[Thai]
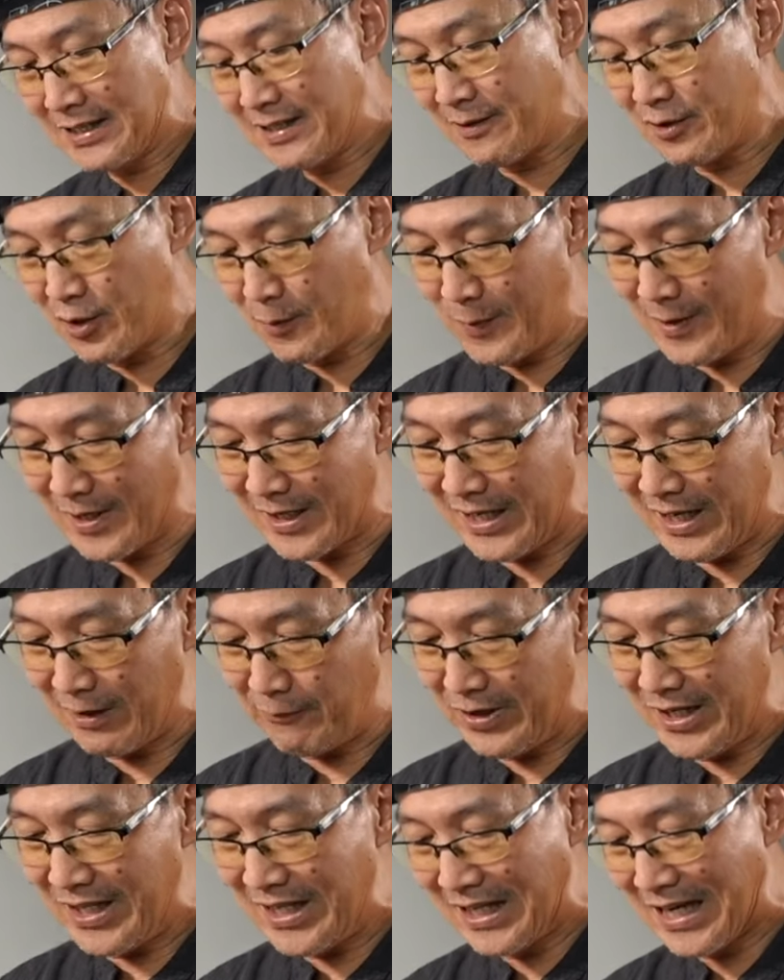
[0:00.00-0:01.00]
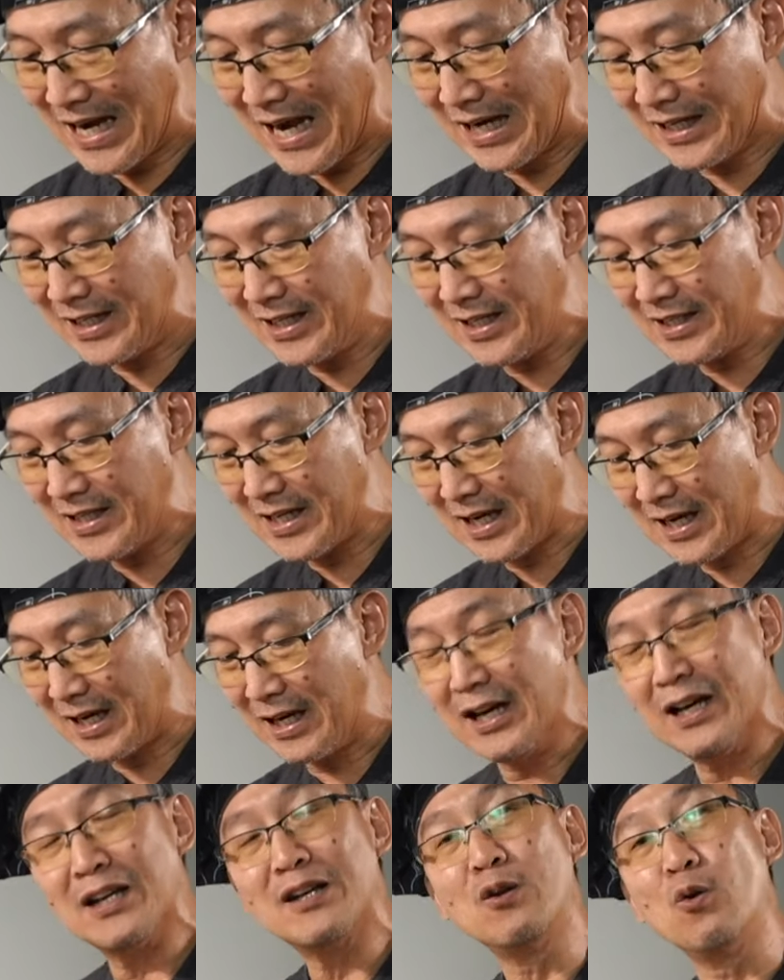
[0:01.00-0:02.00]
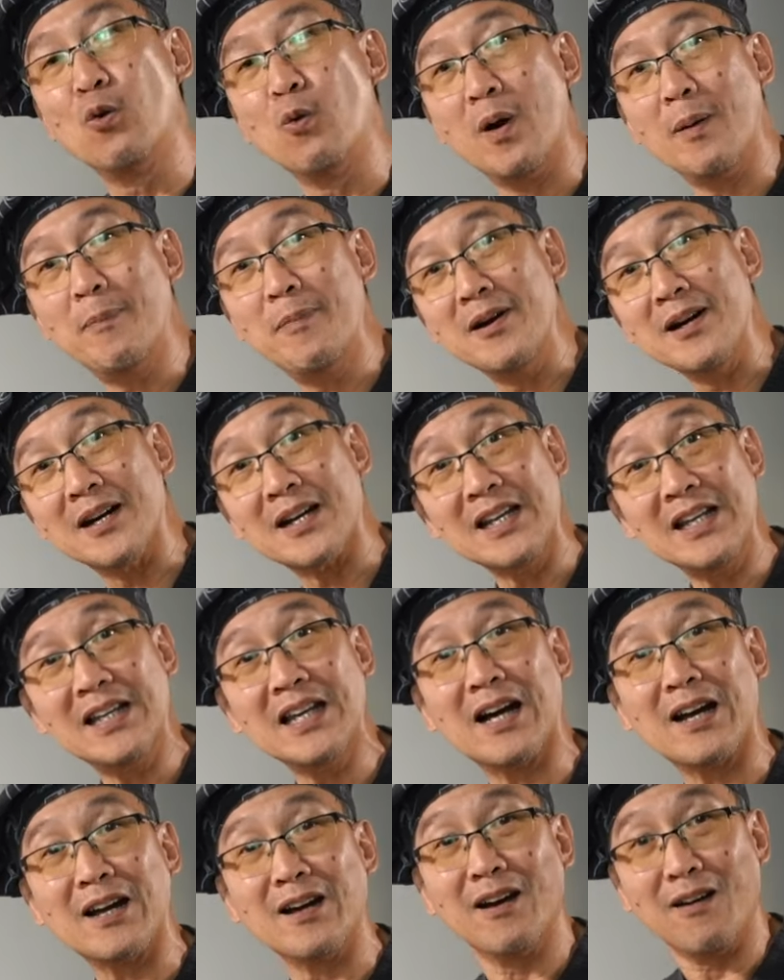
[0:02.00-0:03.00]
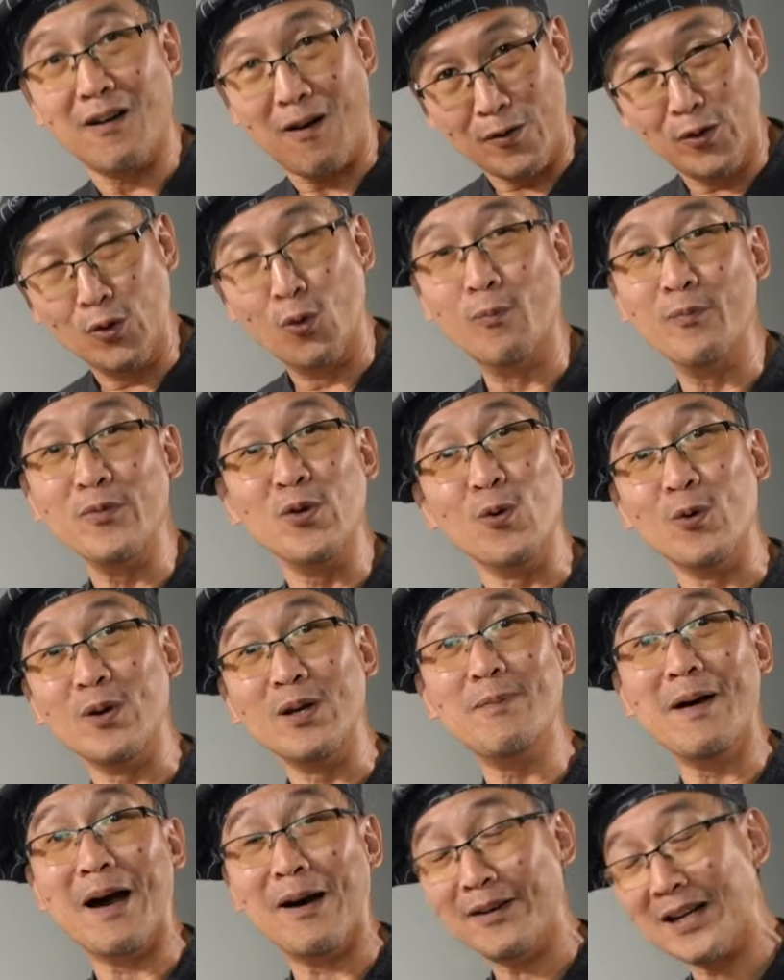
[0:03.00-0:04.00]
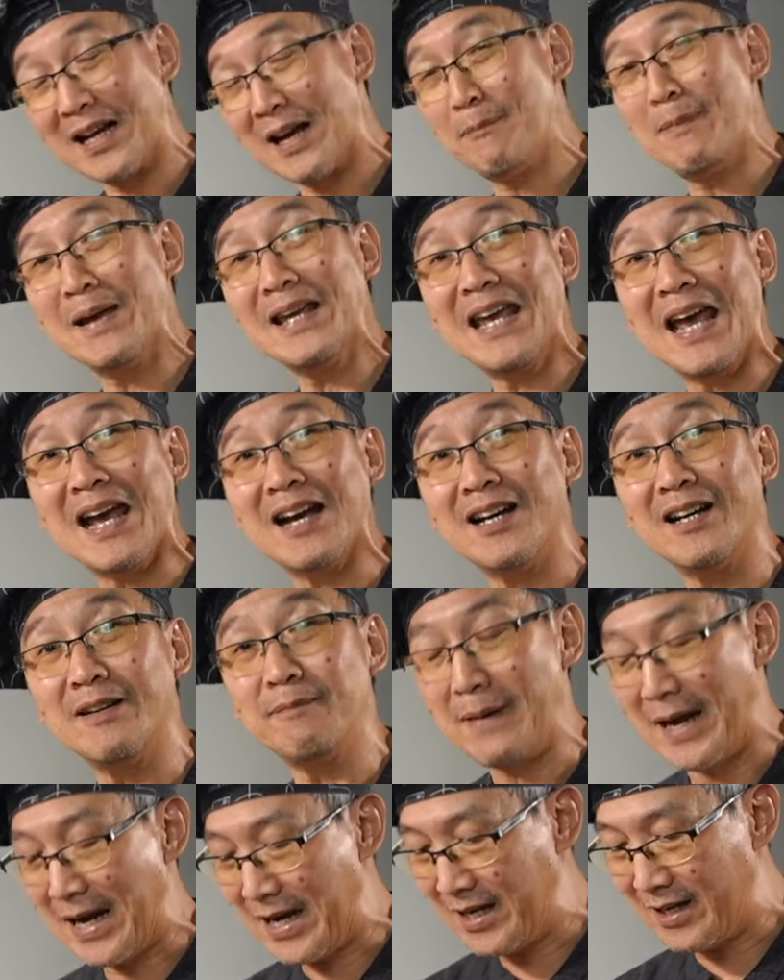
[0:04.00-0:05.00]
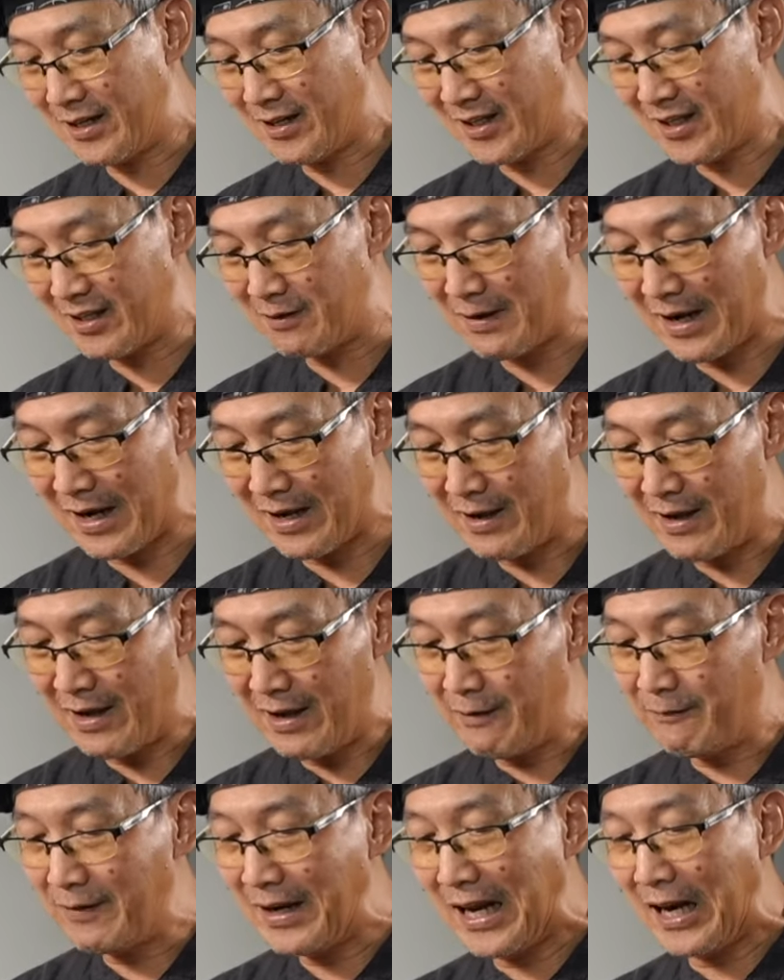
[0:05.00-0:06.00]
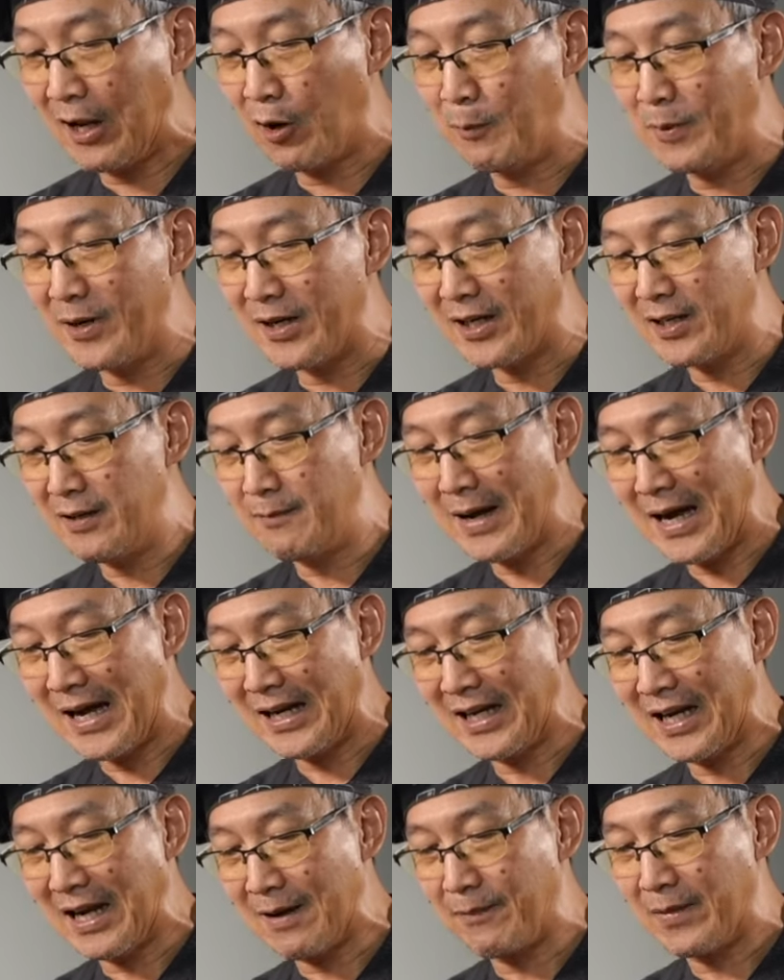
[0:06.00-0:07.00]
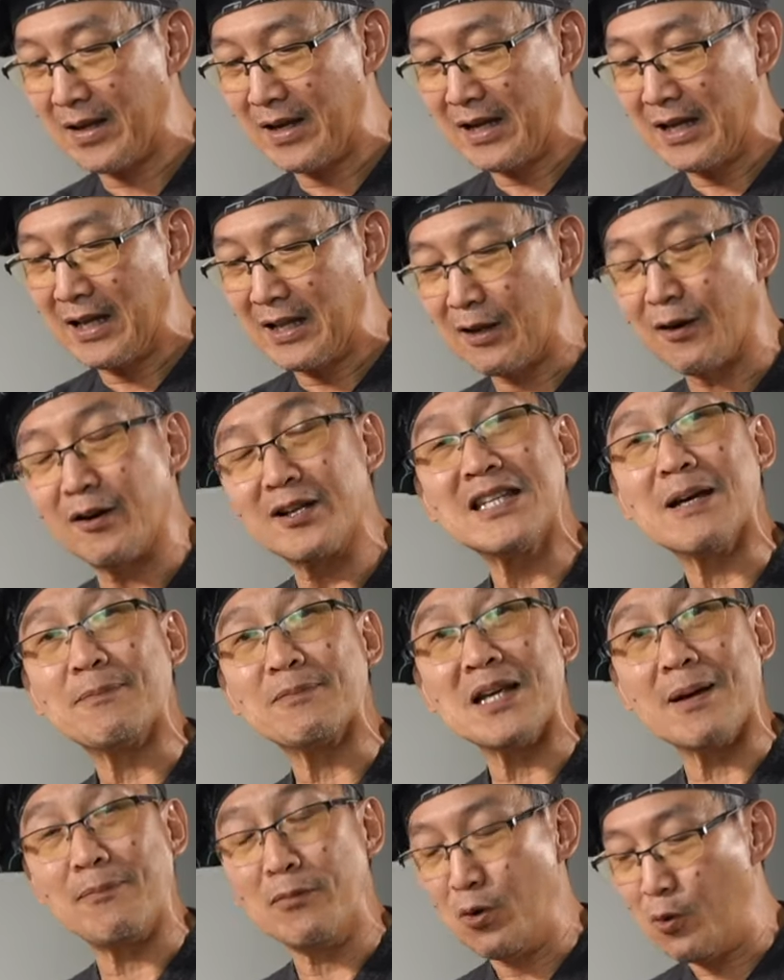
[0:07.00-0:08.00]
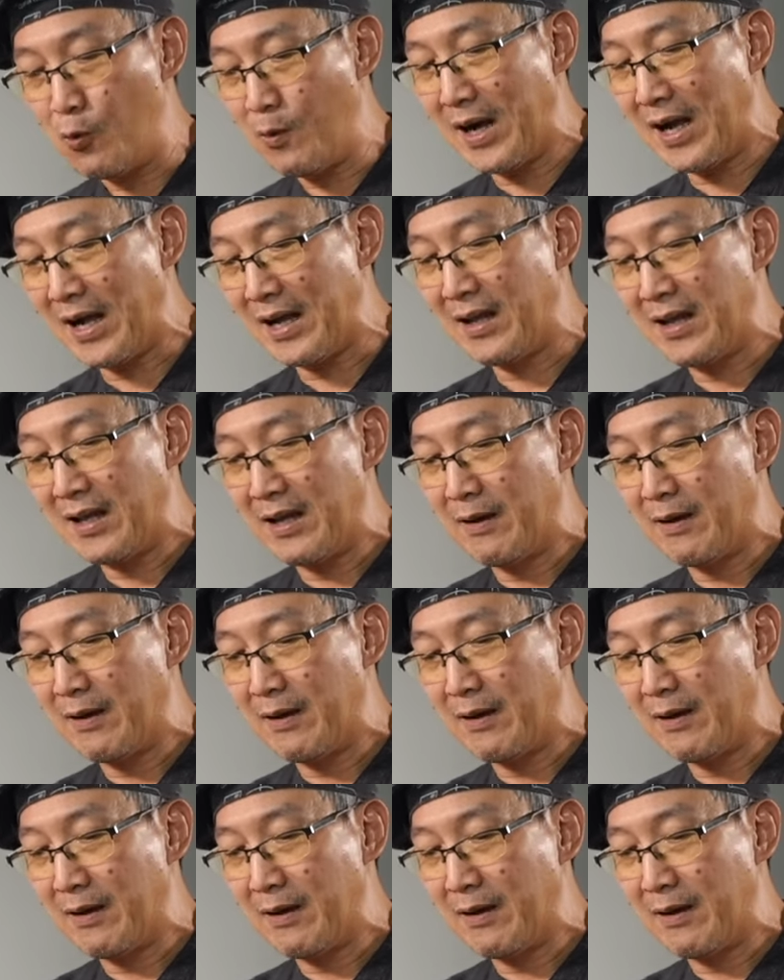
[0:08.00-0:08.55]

สำหรับเจ้าเผือกเนี่ยวิธีการที่จะดูว่าเผือกนี้ยังหนุ่มอยู่หรือเปล่านะครับ ไม่แก่เกินไปเนี่ยก็คือว่าเวลาเราเผือกขึ้นมานะครับแล้วก็จับจับดูว่า